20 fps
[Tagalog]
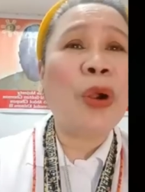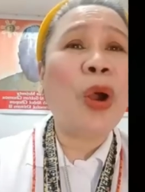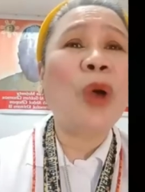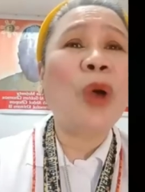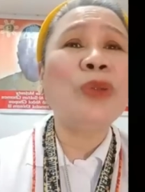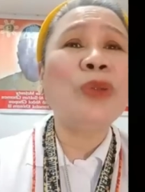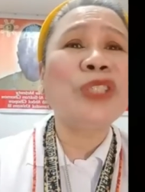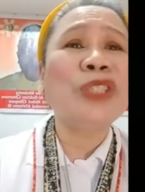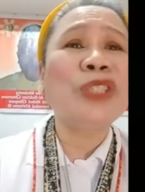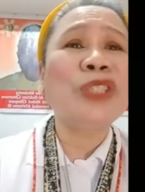
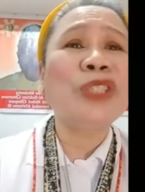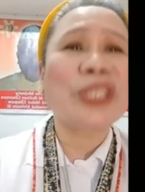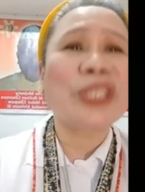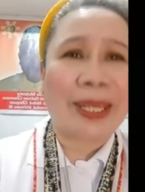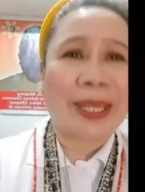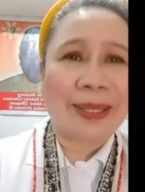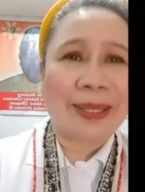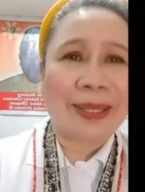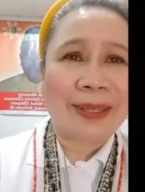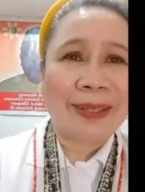
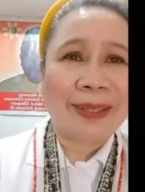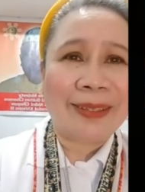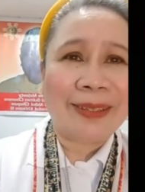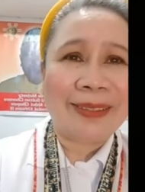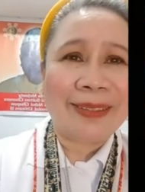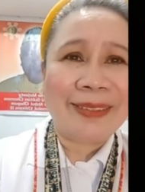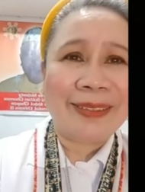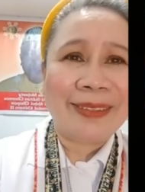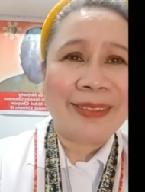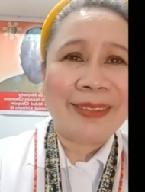marami
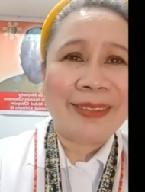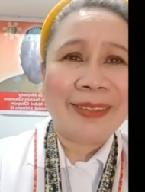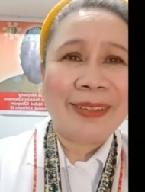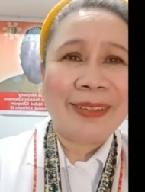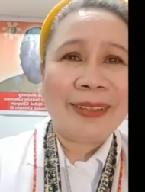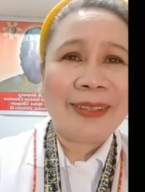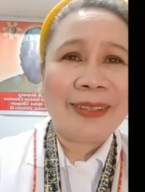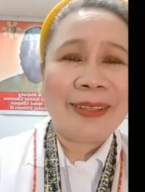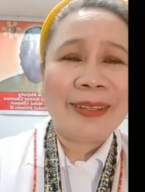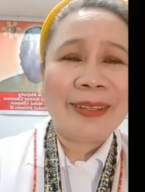
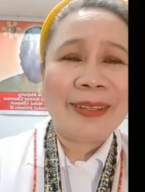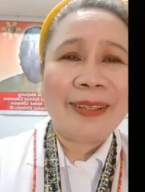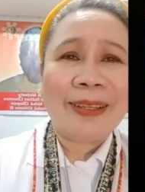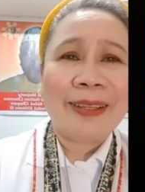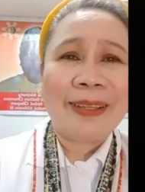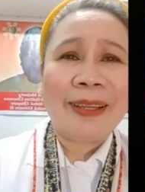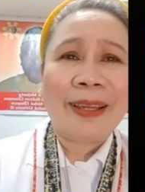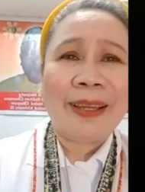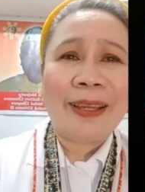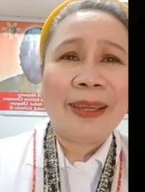ang
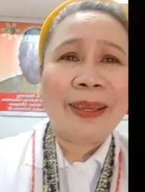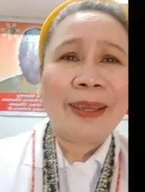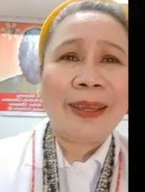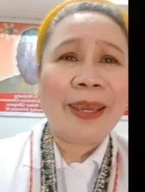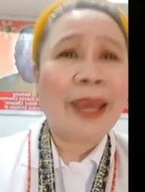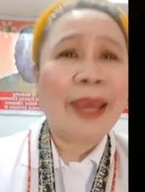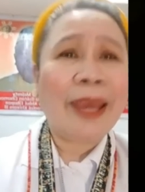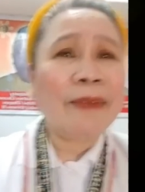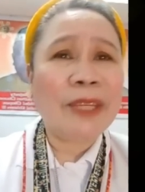gumagawa